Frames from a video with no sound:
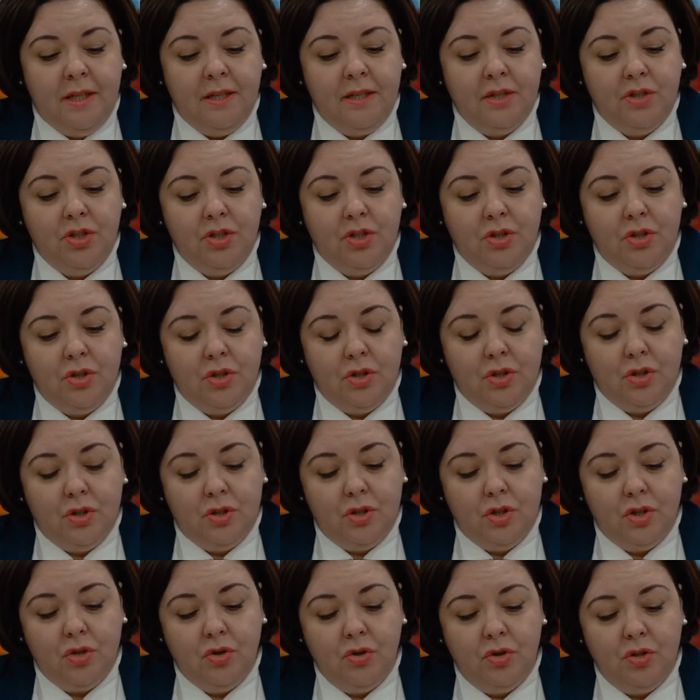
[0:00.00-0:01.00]
Значит,
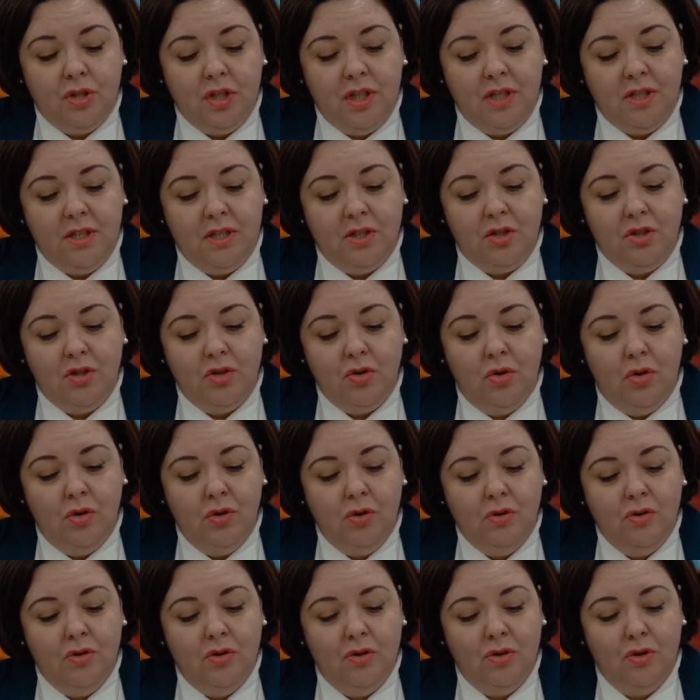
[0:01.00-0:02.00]
110
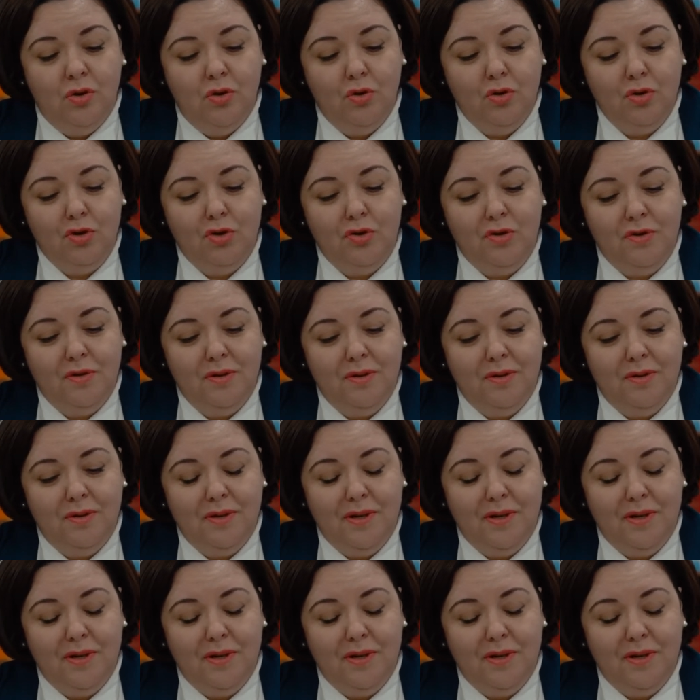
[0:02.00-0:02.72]
сел от